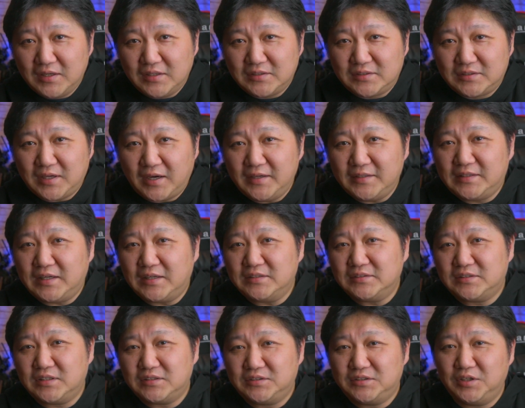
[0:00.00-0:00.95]
最
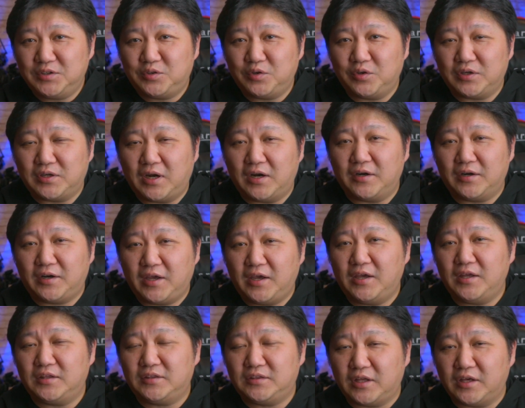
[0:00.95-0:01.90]
短撮影距離が
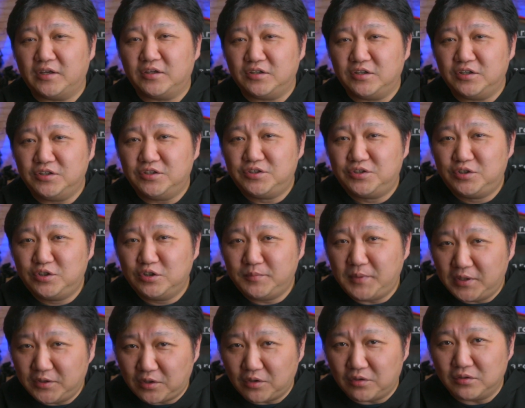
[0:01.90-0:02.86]

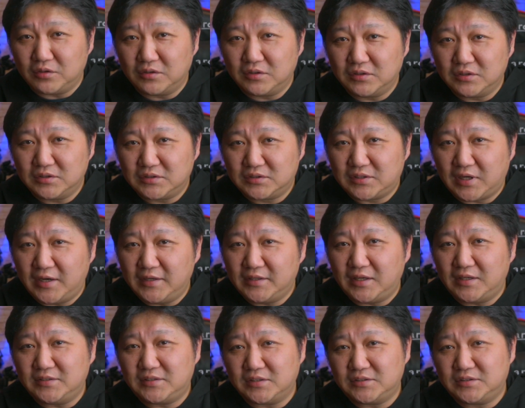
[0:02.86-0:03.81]
0.19m。最
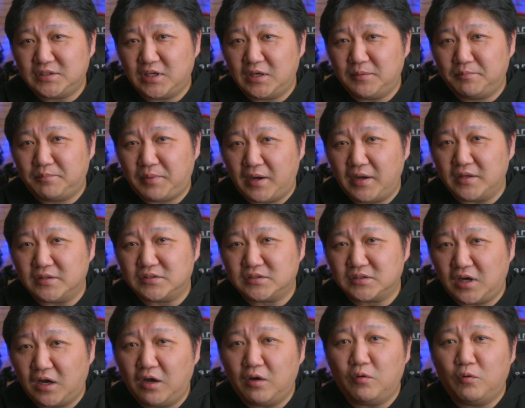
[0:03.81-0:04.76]
大撮影倍
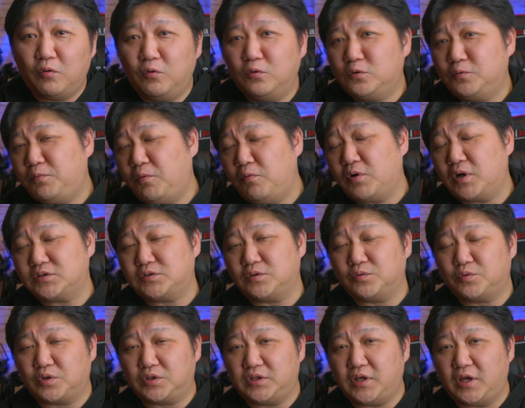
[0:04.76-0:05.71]
率が
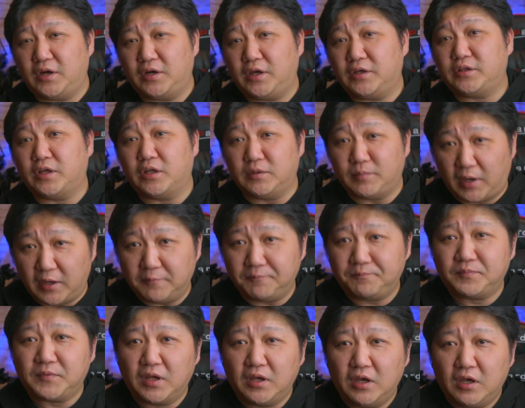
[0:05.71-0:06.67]
オートフォーカスの時で0.2倍。
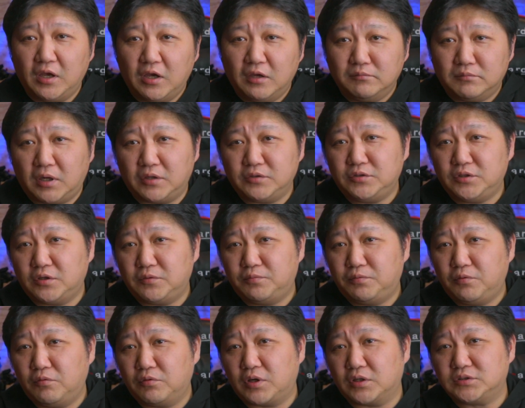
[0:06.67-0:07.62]

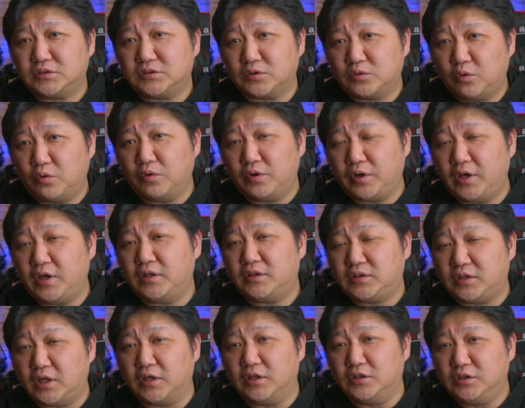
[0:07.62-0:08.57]
マニュアルフォーカスだと
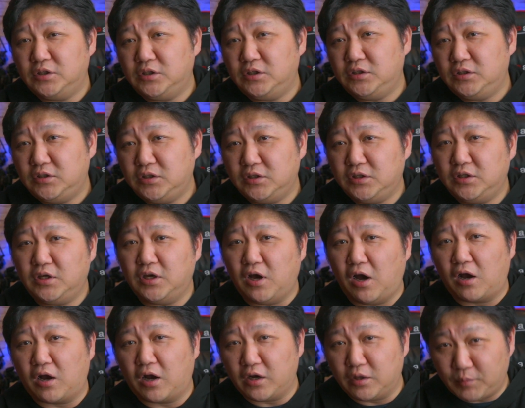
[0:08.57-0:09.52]
0.22に
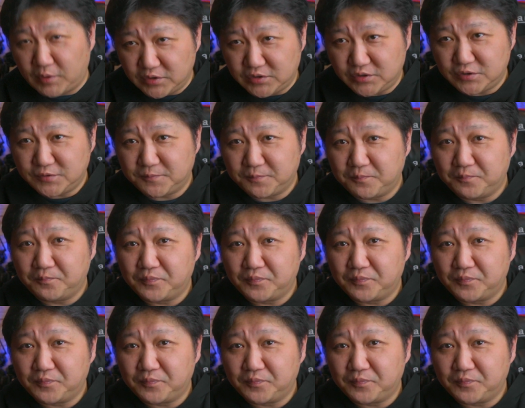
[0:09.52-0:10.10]
上がります。